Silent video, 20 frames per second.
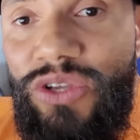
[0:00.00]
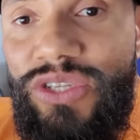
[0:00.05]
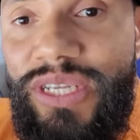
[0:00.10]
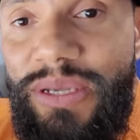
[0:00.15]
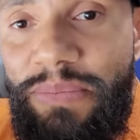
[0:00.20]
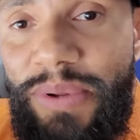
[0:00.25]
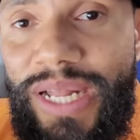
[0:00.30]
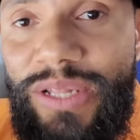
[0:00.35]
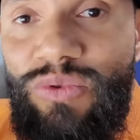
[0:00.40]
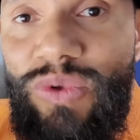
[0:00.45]
Eu
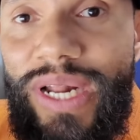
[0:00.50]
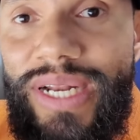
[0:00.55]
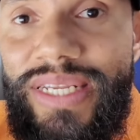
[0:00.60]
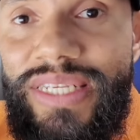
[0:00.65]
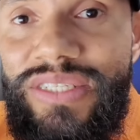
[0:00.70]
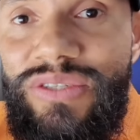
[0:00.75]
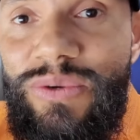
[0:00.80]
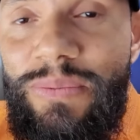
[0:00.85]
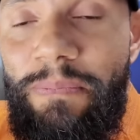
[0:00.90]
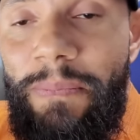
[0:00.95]
sempre
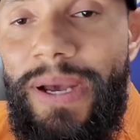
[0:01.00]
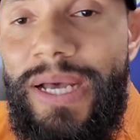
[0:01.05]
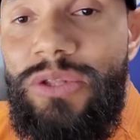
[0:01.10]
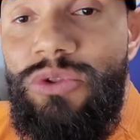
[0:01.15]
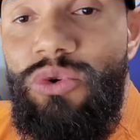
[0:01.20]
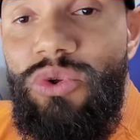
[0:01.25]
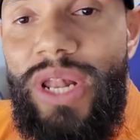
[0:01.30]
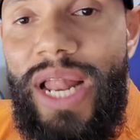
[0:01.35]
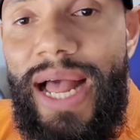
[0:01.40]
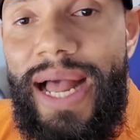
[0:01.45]
atualizo e
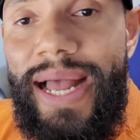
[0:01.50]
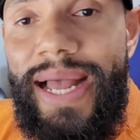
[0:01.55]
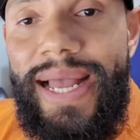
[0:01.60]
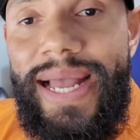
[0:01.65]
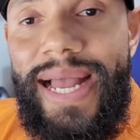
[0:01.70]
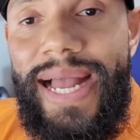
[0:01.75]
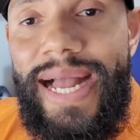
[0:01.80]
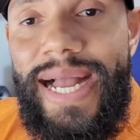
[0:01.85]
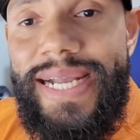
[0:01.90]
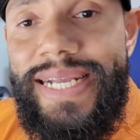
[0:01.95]
mando lá
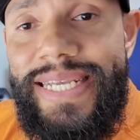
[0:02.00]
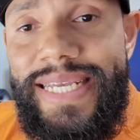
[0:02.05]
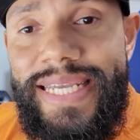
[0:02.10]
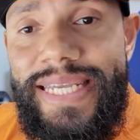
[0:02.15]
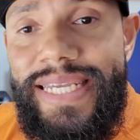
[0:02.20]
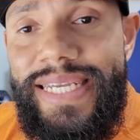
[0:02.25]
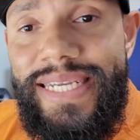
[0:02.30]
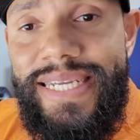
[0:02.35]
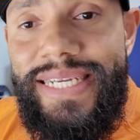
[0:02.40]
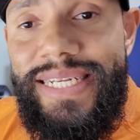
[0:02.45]

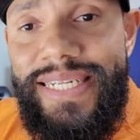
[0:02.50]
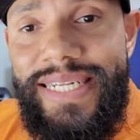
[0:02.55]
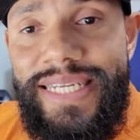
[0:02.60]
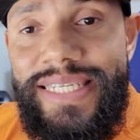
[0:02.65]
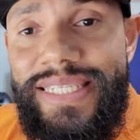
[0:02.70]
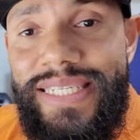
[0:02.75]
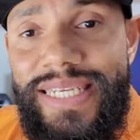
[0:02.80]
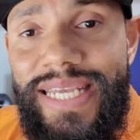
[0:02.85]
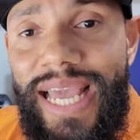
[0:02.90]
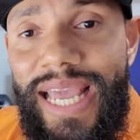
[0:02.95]
aqui
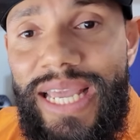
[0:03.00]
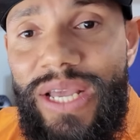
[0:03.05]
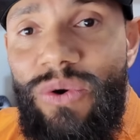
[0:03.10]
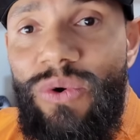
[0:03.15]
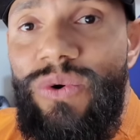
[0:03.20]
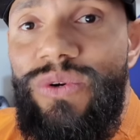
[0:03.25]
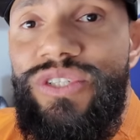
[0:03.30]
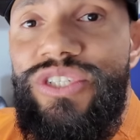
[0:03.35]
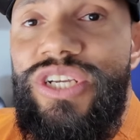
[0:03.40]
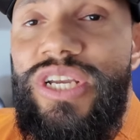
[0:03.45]
nesse QR
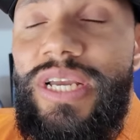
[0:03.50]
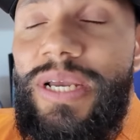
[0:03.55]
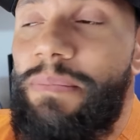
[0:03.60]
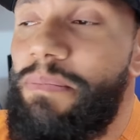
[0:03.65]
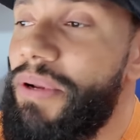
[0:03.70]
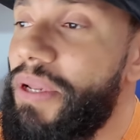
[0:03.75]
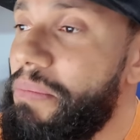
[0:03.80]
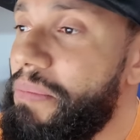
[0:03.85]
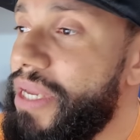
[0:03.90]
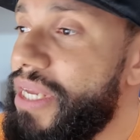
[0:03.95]
Code
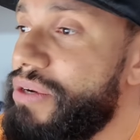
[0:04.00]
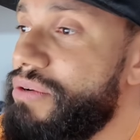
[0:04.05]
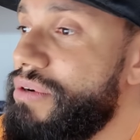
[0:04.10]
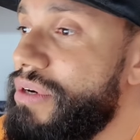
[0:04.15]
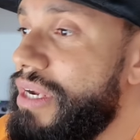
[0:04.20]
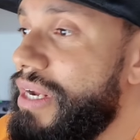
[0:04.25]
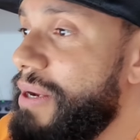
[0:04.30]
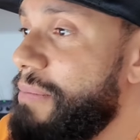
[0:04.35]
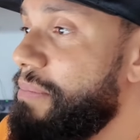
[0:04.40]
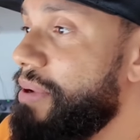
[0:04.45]
primeiro
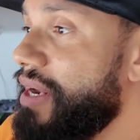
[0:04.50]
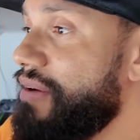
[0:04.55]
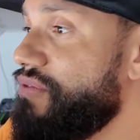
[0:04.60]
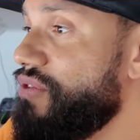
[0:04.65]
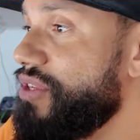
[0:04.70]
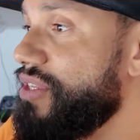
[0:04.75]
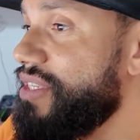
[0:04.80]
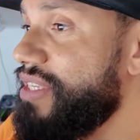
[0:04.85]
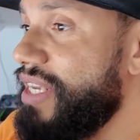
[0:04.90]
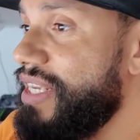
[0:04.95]
para
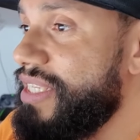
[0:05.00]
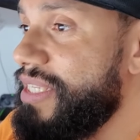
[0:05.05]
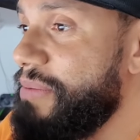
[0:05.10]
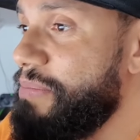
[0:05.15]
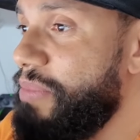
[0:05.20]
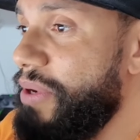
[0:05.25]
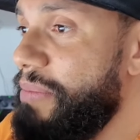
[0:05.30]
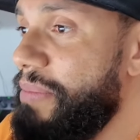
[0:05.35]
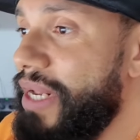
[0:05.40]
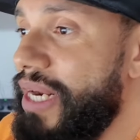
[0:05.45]
vocês em
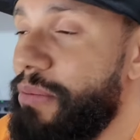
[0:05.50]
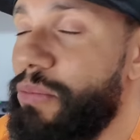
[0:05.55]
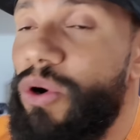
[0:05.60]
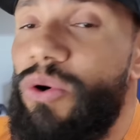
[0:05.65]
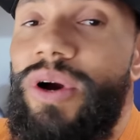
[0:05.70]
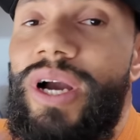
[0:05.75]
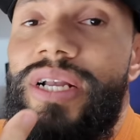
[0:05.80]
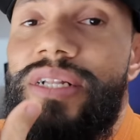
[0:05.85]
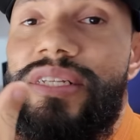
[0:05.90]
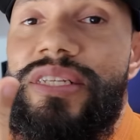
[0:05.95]
primeira
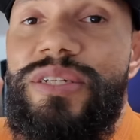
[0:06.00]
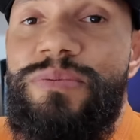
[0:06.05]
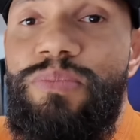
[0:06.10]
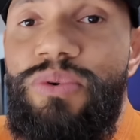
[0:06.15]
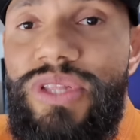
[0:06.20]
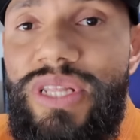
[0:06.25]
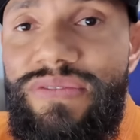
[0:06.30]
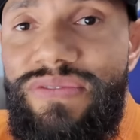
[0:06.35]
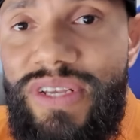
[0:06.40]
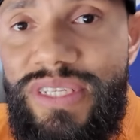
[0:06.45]
mão antes de
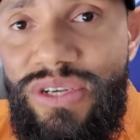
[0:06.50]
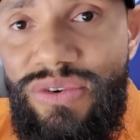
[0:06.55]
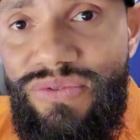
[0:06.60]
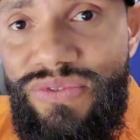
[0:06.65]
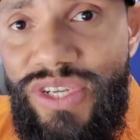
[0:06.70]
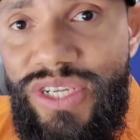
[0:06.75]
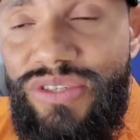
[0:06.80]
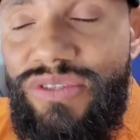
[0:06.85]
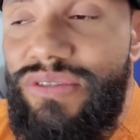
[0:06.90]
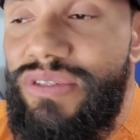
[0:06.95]
poder fazer o
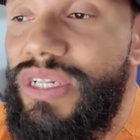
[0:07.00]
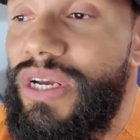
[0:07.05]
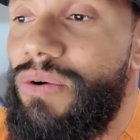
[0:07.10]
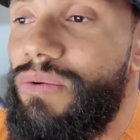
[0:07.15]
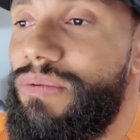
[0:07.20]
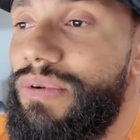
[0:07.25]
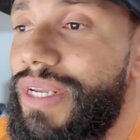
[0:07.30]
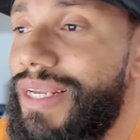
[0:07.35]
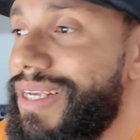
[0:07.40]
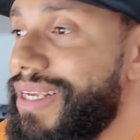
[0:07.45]
vídeo.
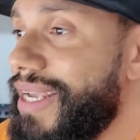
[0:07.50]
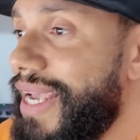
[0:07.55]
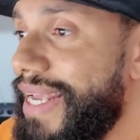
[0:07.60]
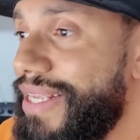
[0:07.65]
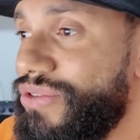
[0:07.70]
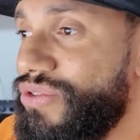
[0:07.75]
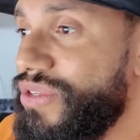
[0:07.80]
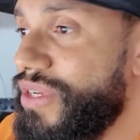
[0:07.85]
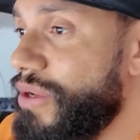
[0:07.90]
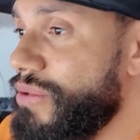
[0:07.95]
Então, e
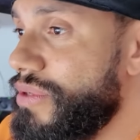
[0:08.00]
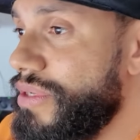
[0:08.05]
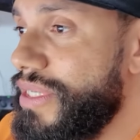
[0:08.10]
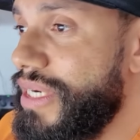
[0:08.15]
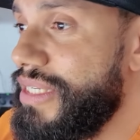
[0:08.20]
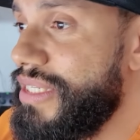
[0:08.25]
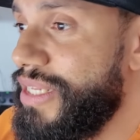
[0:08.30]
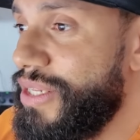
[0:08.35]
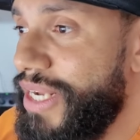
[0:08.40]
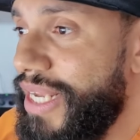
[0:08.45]
esse que eu estou
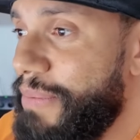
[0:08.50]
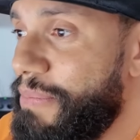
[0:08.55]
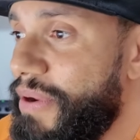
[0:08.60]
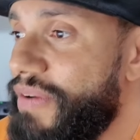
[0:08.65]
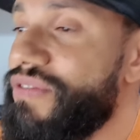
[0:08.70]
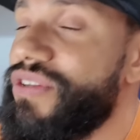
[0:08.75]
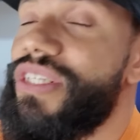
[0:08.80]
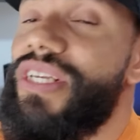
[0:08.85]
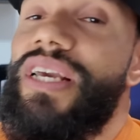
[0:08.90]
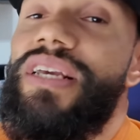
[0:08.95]
trazendo aqui
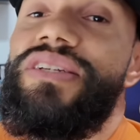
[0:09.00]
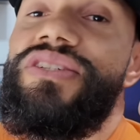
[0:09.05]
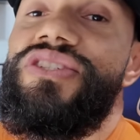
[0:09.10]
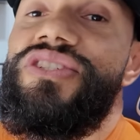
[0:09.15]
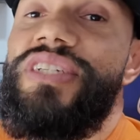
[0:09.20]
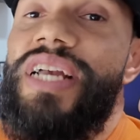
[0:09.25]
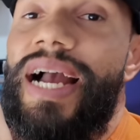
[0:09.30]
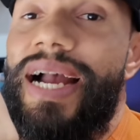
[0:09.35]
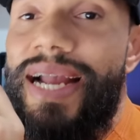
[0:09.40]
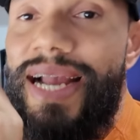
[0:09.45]
para vocês
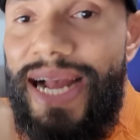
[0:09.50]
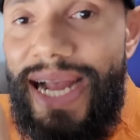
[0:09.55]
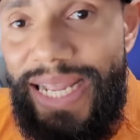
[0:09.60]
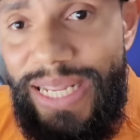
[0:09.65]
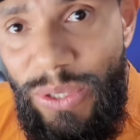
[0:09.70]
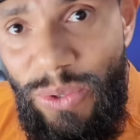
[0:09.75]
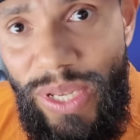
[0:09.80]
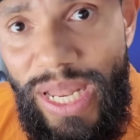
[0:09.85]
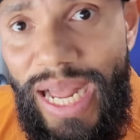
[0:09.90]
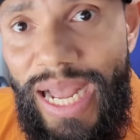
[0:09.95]
já
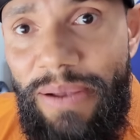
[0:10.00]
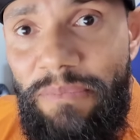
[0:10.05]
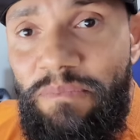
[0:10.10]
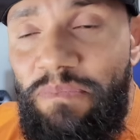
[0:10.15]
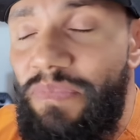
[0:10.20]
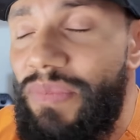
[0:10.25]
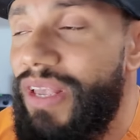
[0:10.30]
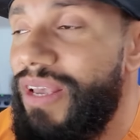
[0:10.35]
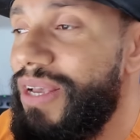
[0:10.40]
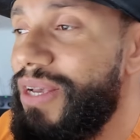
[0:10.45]
caiu lá
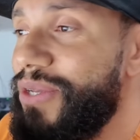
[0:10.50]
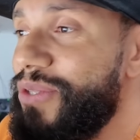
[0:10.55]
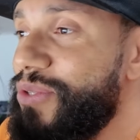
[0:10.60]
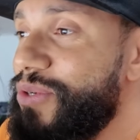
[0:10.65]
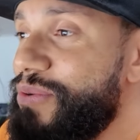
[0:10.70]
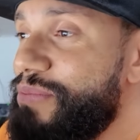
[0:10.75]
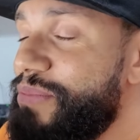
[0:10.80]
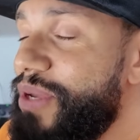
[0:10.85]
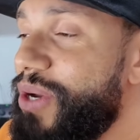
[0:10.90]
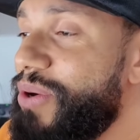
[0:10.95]

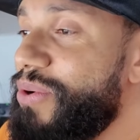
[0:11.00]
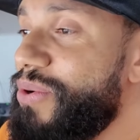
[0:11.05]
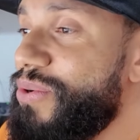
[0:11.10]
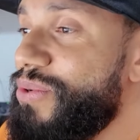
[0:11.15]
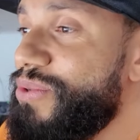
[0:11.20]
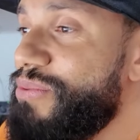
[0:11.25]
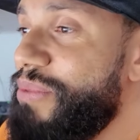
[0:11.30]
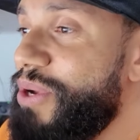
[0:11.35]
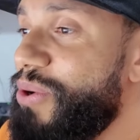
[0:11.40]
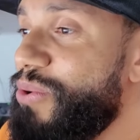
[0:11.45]
no meu,
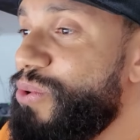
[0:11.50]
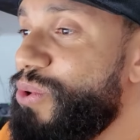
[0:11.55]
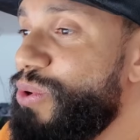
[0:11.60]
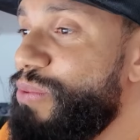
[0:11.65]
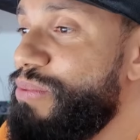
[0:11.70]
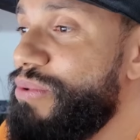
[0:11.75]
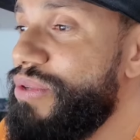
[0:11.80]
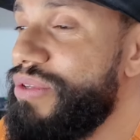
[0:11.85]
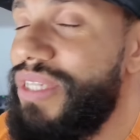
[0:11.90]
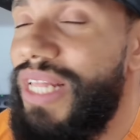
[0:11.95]
no meu
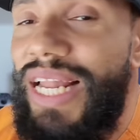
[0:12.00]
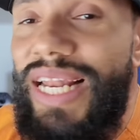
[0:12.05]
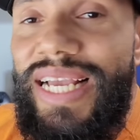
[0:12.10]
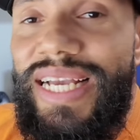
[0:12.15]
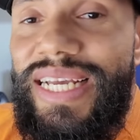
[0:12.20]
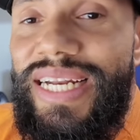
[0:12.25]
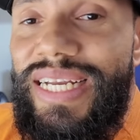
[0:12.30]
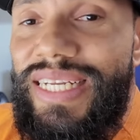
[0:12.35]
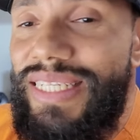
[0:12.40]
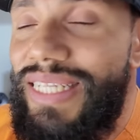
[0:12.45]
grupo do
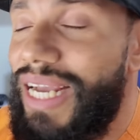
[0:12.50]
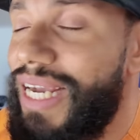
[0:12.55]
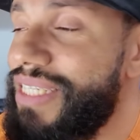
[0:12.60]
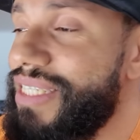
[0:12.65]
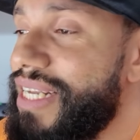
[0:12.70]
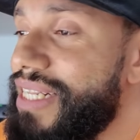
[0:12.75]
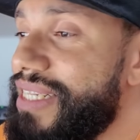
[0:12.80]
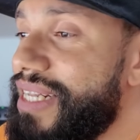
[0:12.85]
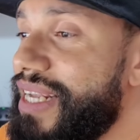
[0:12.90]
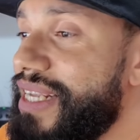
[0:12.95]
Telegram, tá?
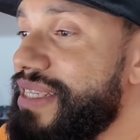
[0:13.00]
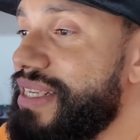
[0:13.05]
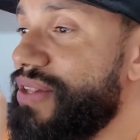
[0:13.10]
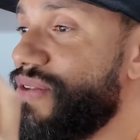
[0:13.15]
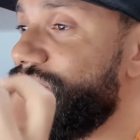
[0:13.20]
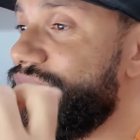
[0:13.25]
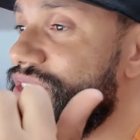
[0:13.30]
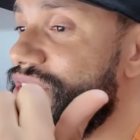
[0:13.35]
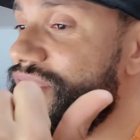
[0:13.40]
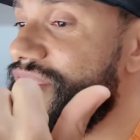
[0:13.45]
Já tem essa
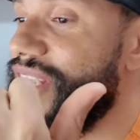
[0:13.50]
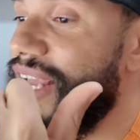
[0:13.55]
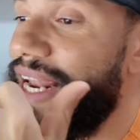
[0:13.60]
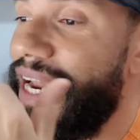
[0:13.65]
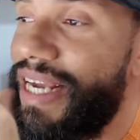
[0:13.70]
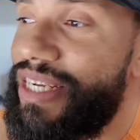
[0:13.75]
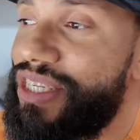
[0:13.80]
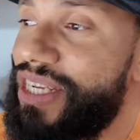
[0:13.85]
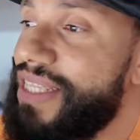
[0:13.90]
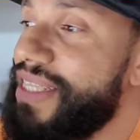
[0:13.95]
notícia
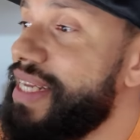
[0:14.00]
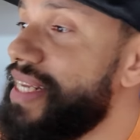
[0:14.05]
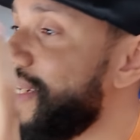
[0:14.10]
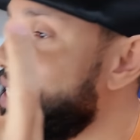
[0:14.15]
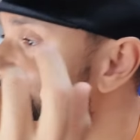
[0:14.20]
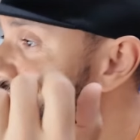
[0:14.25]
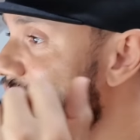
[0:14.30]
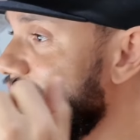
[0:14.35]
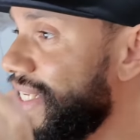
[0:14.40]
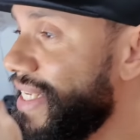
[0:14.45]
lá, já
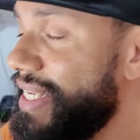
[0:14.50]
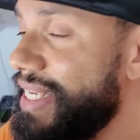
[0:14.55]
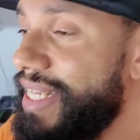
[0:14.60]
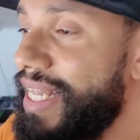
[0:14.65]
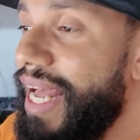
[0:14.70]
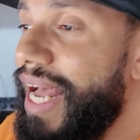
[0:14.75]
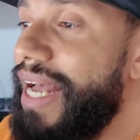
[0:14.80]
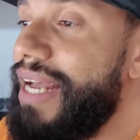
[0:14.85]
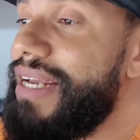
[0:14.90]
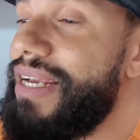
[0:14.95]
tem link
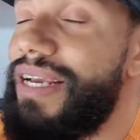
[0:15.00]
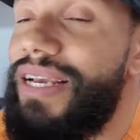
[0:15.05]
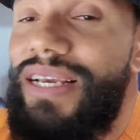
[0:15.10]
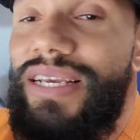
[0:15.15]
lá.